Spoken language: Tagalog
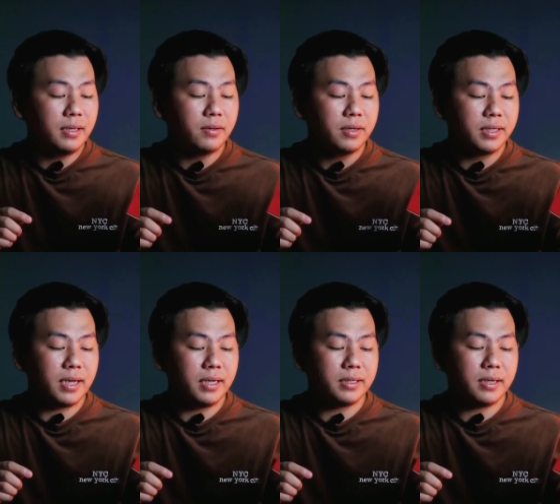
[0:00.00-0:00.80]
ito kasi
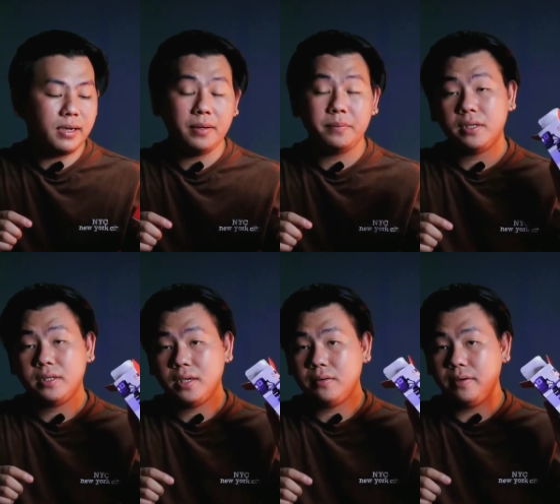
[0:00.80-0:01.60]
guys uh, ah,
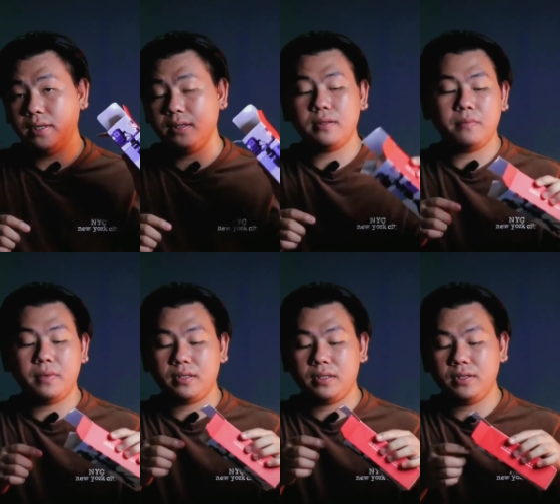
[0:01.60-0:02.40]
MT-08
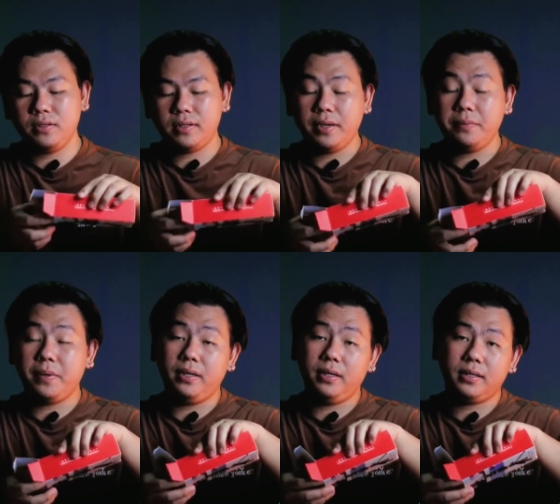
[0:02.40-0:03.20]
extension
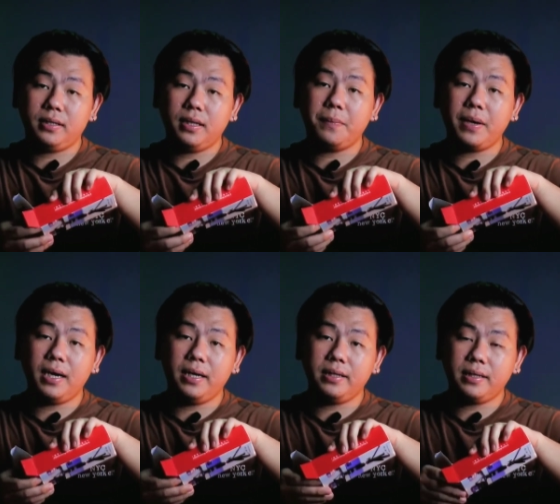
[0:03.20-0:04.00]
tripod is
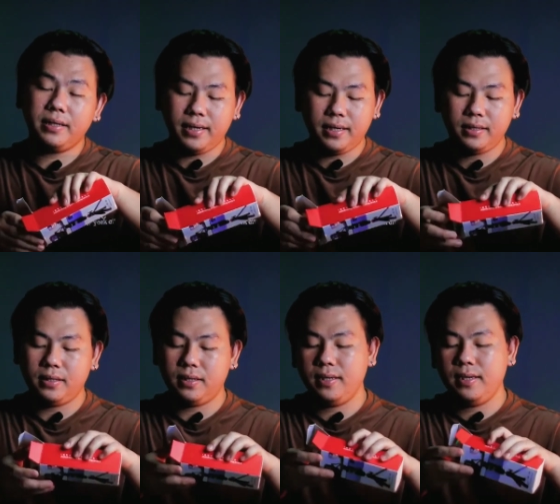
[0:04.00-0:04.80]
napakaliit lang niya
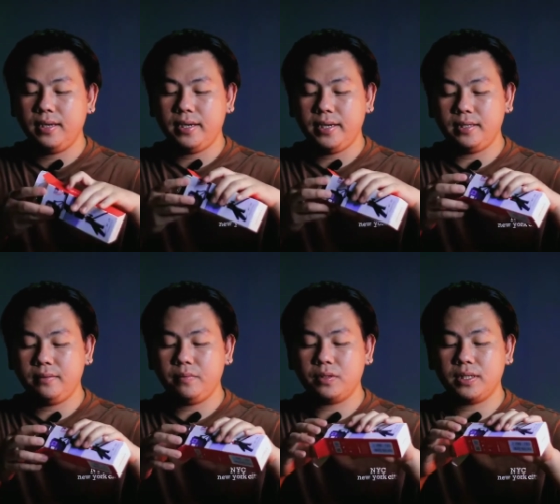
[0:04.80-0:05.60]
ayan
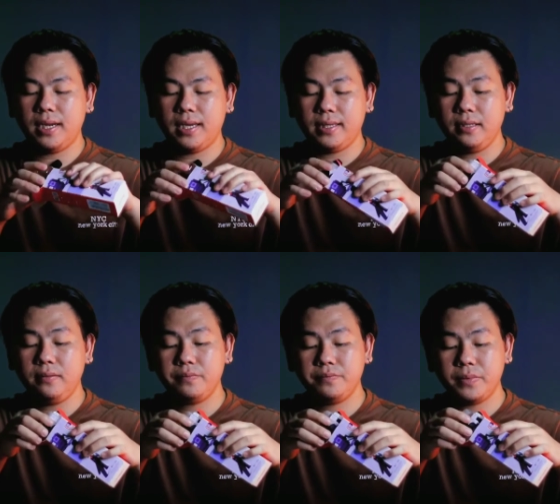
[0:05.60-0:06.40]
buksan natin
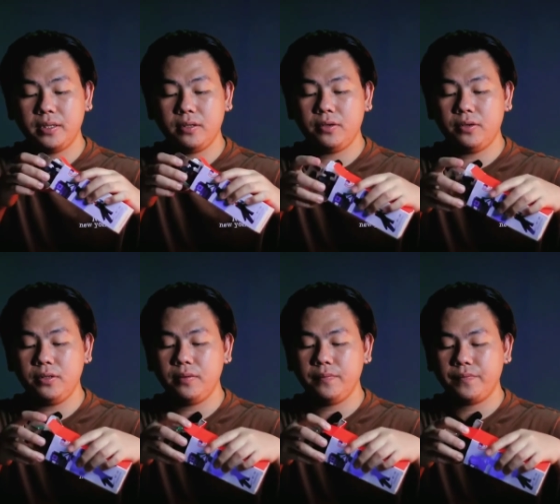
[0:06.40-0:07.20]
Ito yon
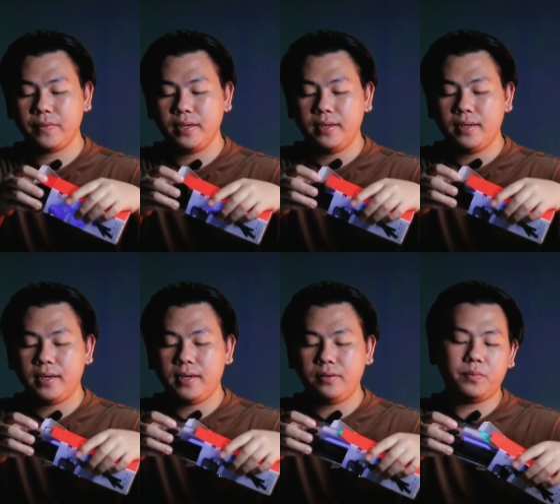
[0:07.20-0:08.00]

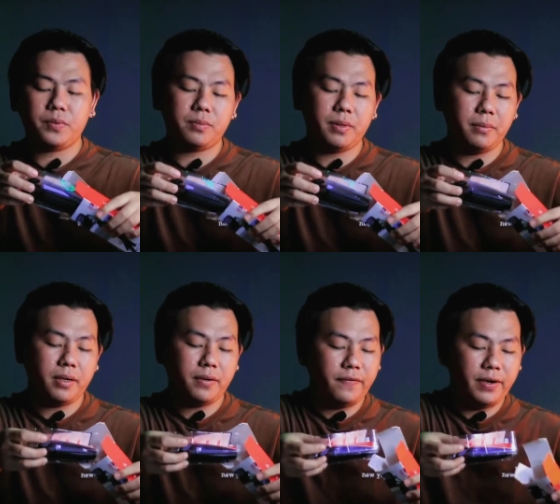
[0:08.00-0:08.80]
oops may
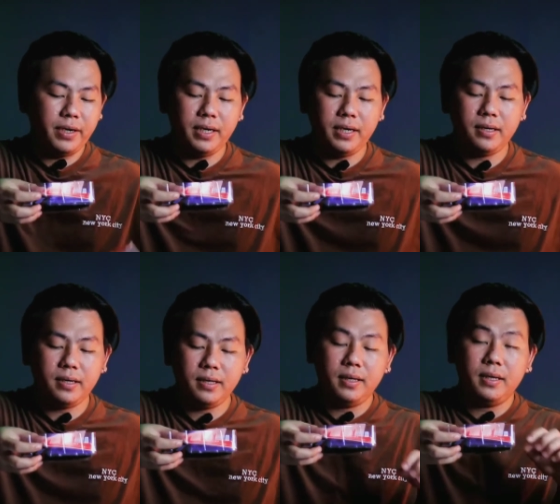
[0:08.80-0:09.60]
mga free
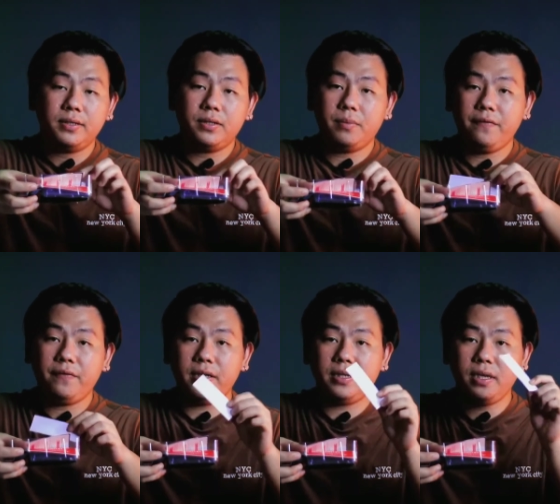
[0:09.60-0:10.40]
so may
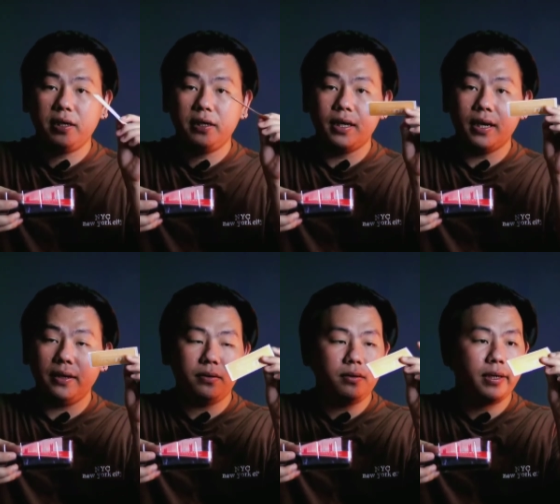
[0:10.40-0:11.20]
free stickers
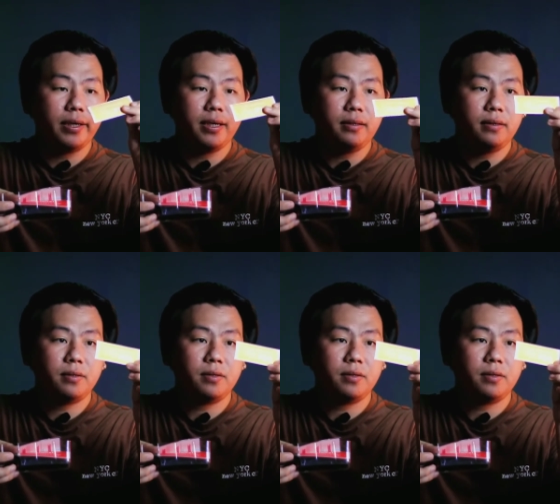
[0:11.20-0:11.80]
tayo ayan